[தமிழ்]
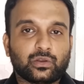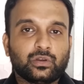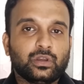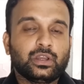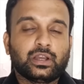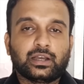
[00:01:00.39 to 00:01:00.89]
இருக்கும்
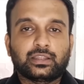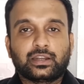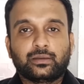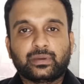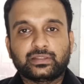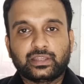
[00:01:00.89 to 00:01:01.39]

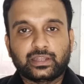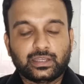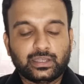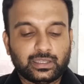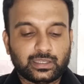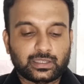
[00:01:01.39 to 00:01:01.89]
அதெல்லாம்
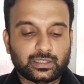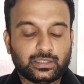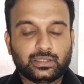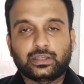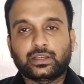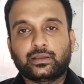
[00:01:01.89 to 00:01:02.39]
பார்த்தீங்கன்னா
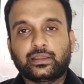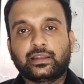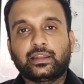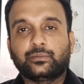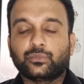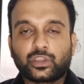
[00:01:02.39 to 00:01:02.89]

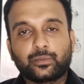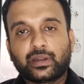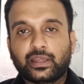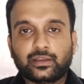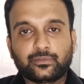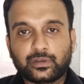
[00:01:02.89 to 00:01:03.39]
எல்லா
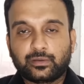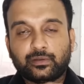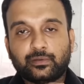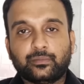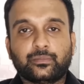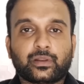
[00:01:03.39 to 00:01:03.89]
முக்கியமான
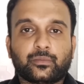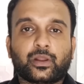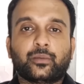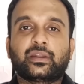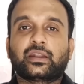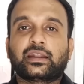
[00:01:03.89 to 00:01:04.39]

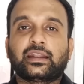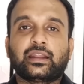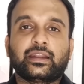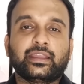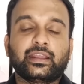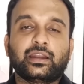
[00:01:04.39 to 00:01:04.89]
ப்ராமினெண்ட்டான
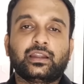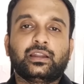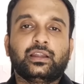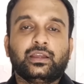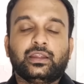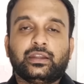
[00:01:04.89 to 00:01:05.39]
நடிகர்கள்
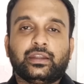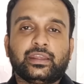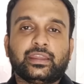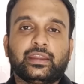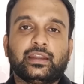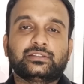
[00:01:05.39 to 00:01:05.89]

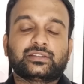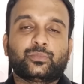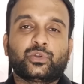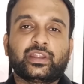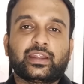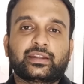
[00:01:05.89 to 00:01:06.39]
நடிகைகள்
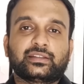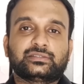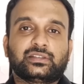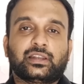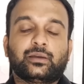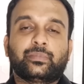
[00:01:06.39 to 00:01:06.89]
சப்போர்ட்டிங் ஆக்டர்ஸ்
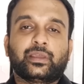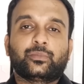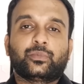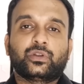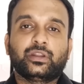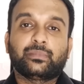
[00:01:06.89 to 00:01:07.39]
எல்லாம் பேர்
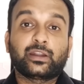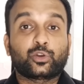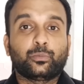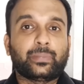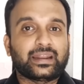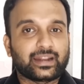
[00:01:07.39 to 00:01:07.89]
போட்டு
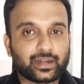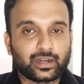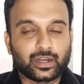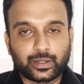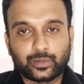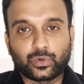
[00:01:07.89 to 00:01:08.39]
மற்றும் பலர்
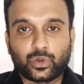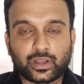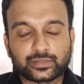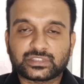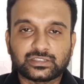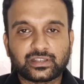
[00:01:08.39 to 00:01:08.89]
அப்படின்னு
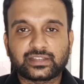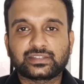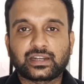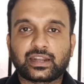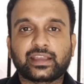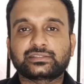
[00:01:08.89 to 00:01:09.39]
போடுவாங்க ஸோ
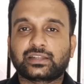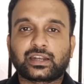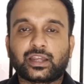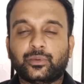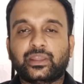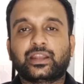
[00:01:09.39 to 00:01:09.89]
எக்ஸட்ரா
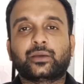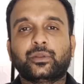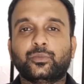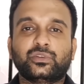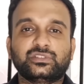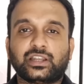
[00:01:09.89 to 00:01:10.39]
எக்ஸட்ரா அப்படிங்கிற
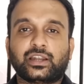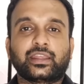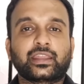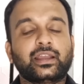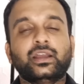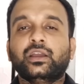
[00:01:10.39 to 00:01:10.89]
மாதிரி புரிஞ்சுக்கலாம்
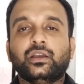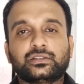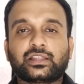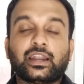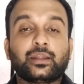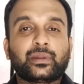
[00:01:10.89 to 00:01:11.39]
நீங்கள்
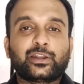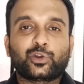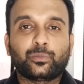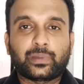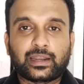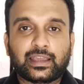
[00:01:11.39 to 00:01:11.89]
ஸோ அதனால்
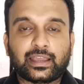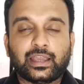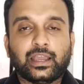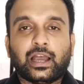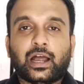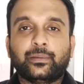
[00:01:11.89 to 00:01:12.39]
மற்றும் பல
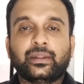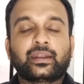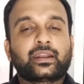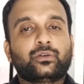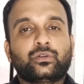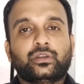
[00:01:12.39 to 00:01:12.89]

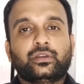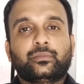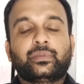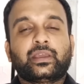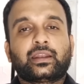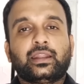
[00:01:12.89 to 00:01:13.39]
அப்படின்ற ஒரு
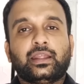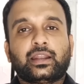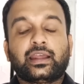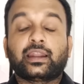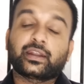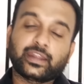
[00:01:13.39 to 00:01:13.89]
பேரில்
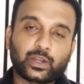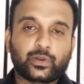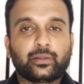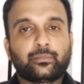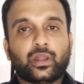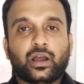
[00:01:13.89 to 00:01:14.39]
நான் ஆல்ரெடி
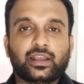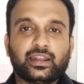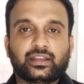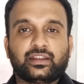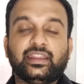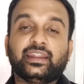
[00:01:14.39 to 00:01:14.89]
என்னுடைய
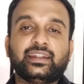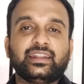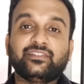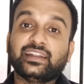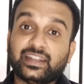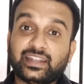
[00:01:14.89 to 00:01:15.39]
பிளாகில்
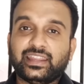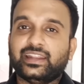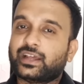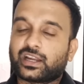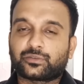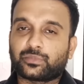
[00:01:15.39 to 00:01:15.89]
கிரியேட்டிவெட்டி டாட்